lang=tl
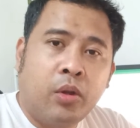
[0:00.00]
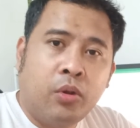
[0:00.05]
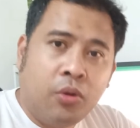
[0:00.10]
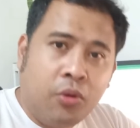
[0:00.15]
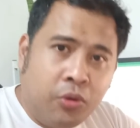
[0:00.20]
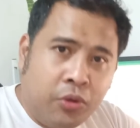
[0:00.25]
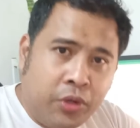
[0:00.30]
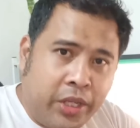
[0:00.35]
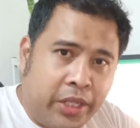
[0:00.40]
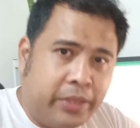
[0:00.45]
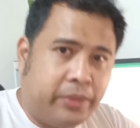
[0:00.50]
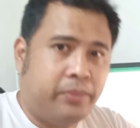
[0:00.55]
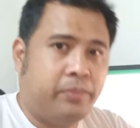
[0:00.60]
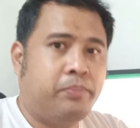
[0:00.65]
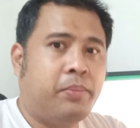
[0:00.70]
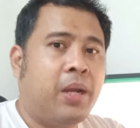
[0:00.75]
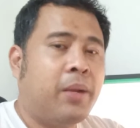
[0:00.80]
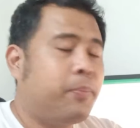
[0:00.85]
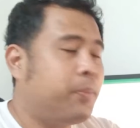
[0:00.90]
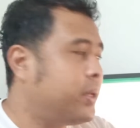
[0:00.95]

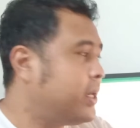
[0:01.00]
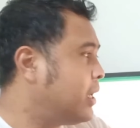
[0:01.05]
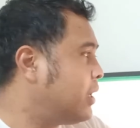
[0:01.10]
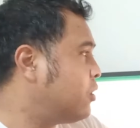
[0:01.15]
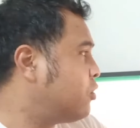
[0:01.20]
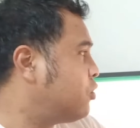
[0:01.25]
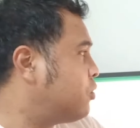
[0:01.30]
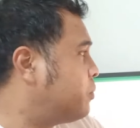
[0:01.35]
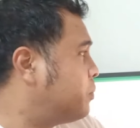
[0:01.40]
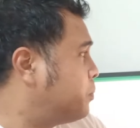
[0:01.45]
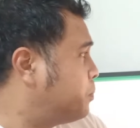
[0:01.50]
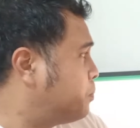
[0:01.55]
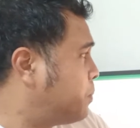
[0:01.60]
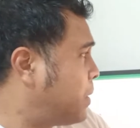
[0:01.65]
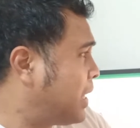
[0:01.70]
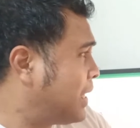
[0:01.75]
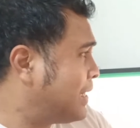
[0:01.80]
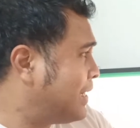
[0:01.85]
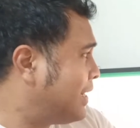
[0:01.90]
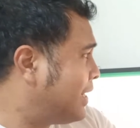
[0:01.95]
Ngunit pag pinag
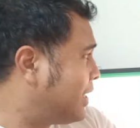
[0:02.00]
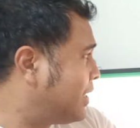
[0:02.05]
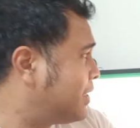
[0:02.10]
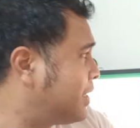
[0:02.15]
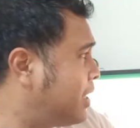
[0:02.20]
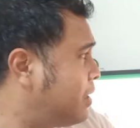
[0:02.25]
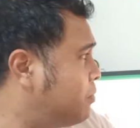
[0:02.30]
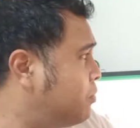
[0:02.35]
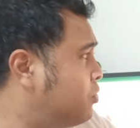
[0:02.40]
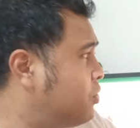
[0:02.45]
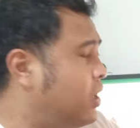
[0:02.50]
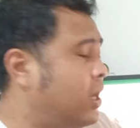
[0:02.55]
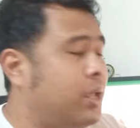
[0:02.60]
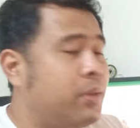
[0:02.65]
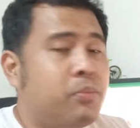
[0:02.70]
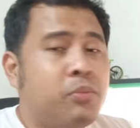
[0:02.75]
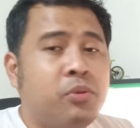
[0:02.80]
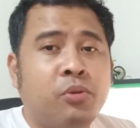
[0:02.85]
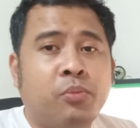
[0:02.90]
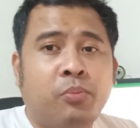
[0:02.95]
pag nilagyan mo ng
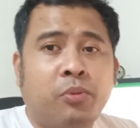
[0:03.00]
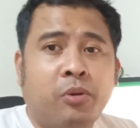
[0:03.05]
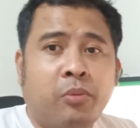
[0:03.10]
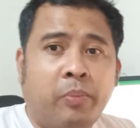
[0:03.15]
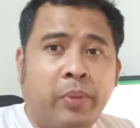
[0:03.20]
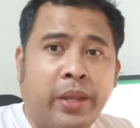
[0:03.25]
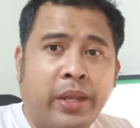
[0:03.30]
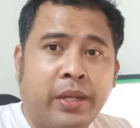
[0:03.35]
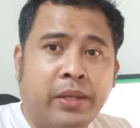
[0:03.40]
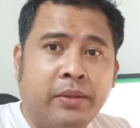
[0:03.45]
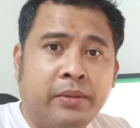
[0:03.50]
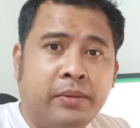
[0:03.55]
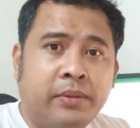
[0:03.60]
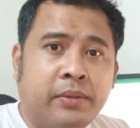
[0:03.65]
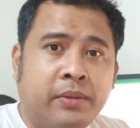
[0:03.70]
ibuprofen,